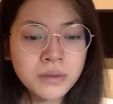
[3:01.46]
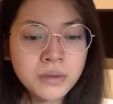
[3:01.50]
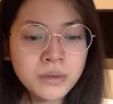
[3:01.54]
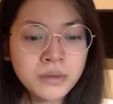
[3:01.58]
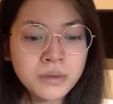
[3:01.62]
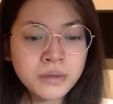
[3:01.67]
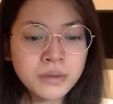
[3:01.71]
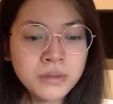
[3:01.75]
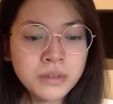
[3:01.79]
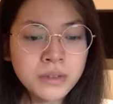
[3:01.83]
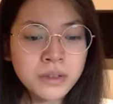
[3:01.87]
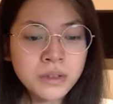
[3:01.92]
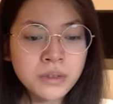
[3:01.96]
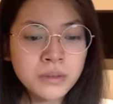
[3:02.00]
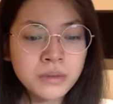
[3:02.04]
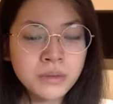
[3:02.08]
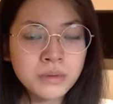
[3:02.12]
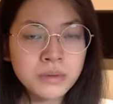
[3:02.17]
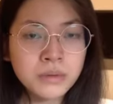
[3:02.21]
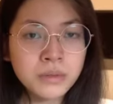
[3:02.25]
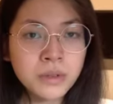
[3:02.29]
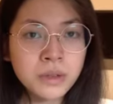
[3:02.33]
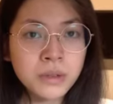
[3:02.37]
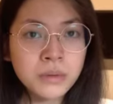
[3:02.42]
表っていう
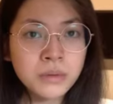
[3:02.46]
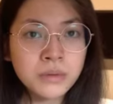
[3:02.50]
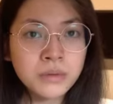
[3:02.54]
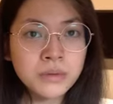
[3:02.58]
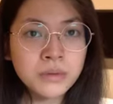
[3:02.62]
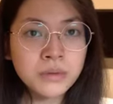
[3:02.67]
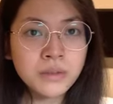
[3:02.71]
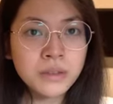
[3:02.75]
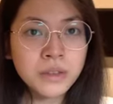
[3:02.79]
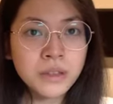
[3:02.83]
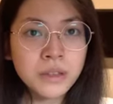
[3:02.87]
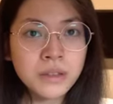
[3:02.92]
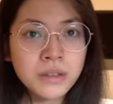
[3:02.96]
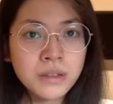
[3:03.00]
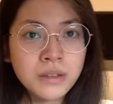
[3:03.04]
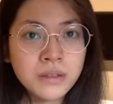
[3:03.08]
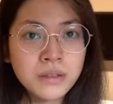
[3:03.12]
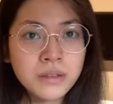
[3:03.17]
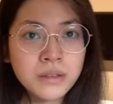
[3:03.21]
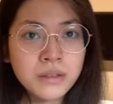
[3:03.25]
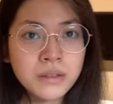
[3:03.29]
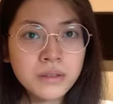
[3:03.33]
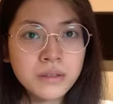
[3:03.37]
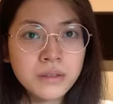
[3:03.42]
ことが本当に
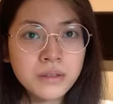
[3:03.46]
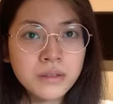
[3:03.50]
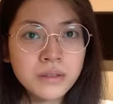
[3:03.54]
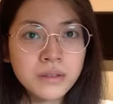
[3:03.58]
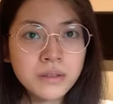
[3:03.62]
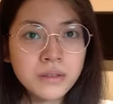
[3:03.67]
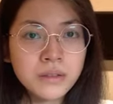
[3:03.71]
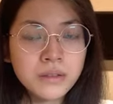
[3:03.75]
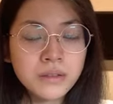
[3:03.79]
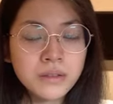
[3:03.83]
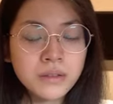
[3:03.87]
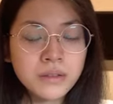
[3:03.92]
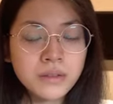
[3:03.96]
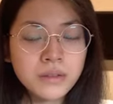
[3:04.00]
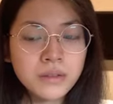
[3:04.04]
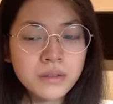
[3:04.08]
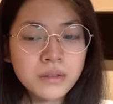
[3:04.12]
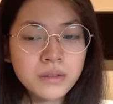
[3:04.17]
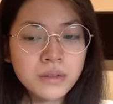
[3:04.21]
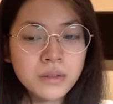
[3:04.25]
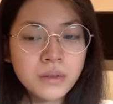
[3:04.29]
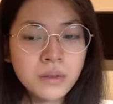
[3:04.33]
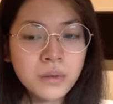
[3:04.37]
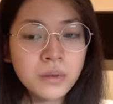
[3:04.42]

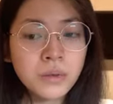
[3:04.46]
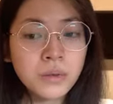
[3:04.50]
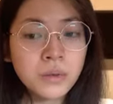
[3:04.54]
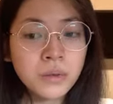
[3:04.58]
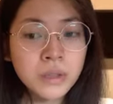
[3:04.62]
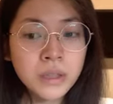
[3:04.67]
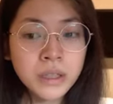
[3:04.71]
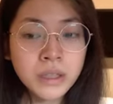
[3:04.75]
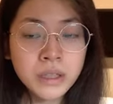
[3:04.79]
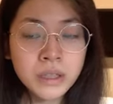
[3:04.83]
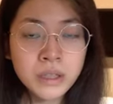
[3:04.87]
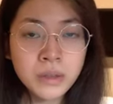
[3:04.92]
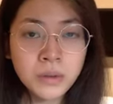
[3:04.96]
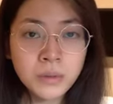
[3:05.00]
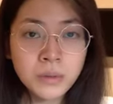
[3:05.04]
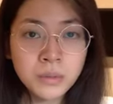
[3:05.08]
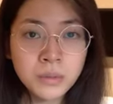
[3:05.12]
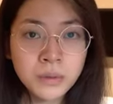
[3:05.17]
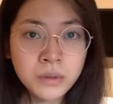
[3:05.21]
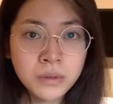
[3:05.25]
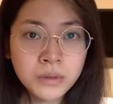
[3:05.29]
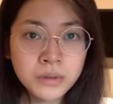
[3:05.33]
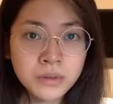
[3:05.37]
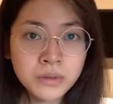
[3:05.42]
誇りに
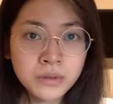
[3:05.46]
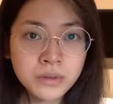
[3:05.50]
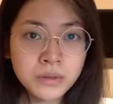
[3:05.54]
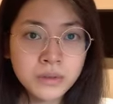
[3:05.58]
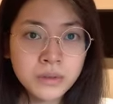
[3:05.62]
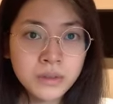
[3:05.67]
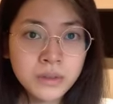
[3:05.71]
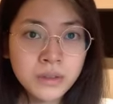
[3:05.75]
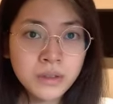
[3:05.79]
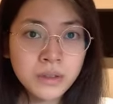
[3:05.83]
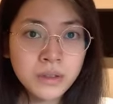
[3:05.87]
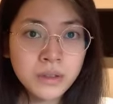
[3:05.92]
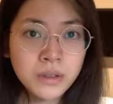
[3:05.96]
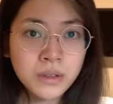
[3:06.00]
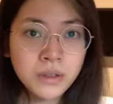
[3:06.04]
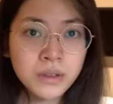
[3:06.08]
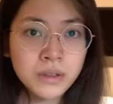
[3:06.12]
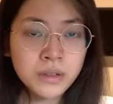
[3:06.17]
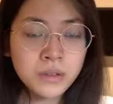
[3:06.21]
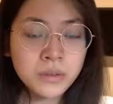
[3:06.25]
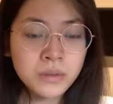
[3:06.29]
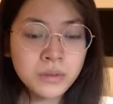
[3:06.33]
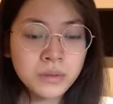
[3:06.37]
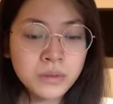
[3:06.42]
思える
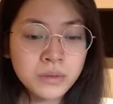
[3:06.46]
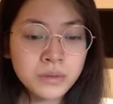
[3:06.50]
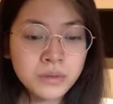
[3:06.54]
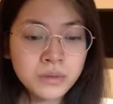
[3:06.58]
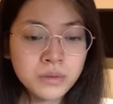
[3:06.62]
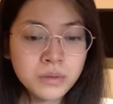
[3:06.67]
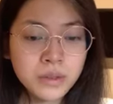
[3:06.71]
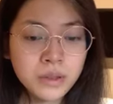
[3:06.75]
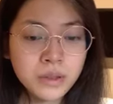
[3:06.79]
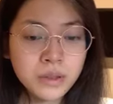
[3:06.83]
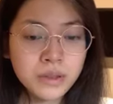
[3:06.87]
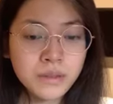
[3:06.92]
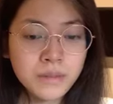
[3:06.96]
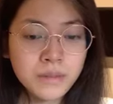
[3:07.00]
ことで